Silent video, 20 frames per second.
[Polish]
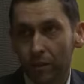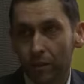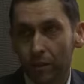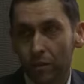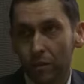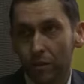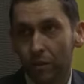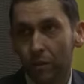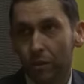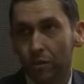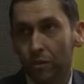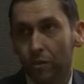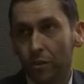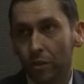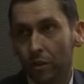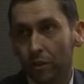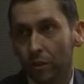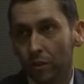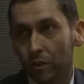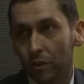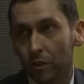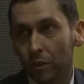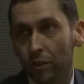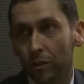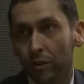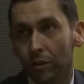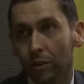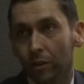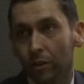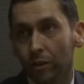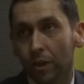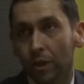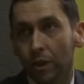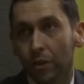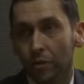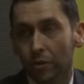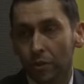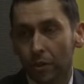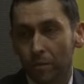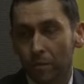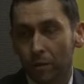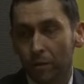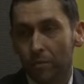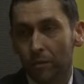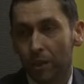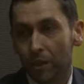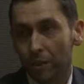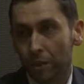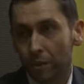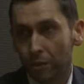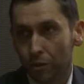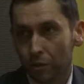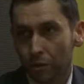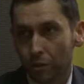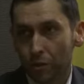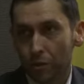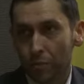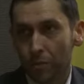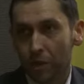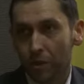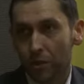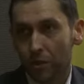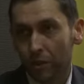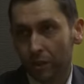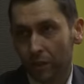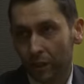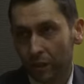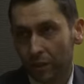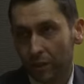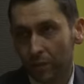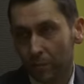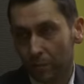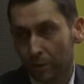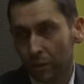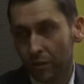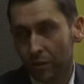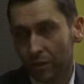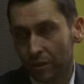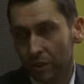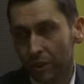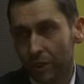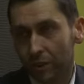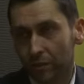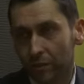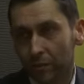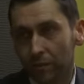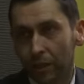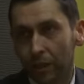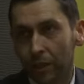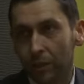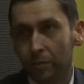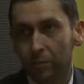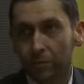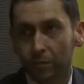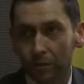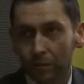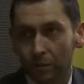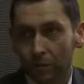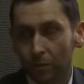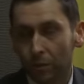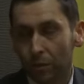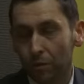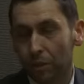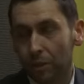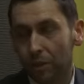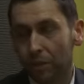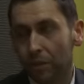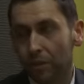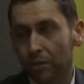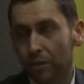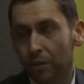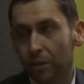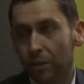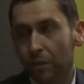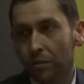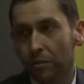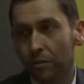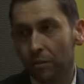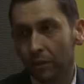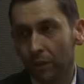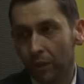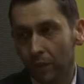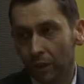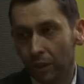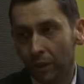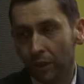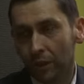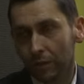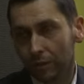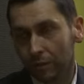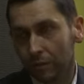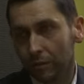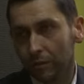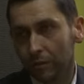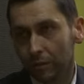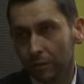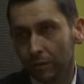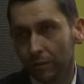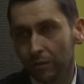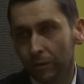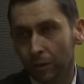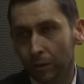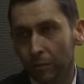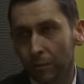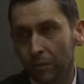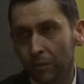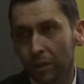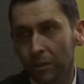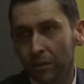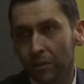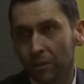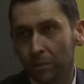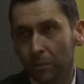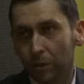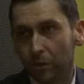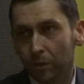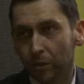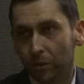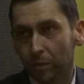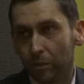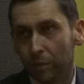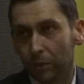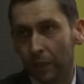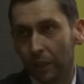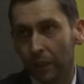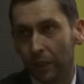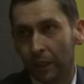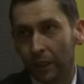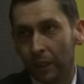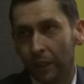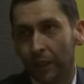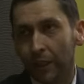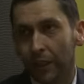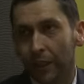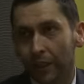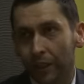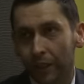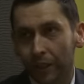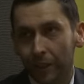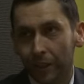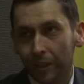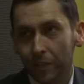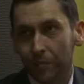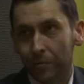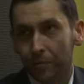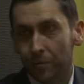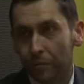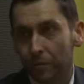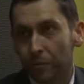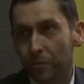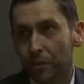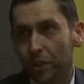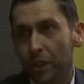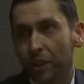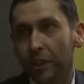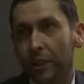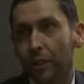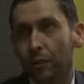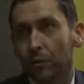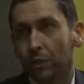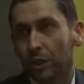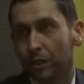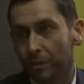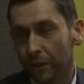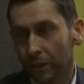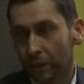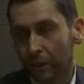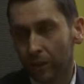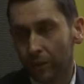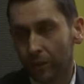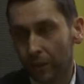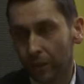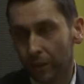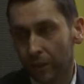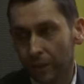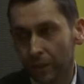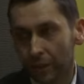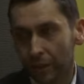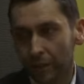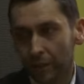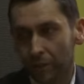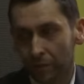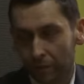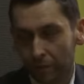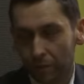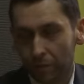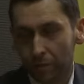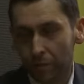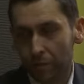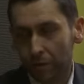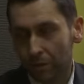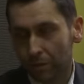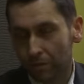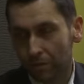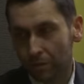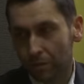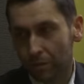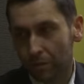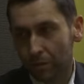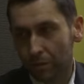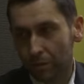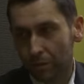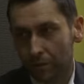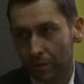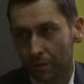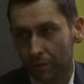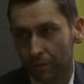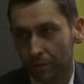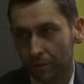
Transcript: okoliczności, no to trzeba uważać i trzymać i być stratwowanym z drugą jednostką i w odpowiedni sposób E, wszelkie ruchy wykonywać na tej jednostce, żeby się nie wywrócić.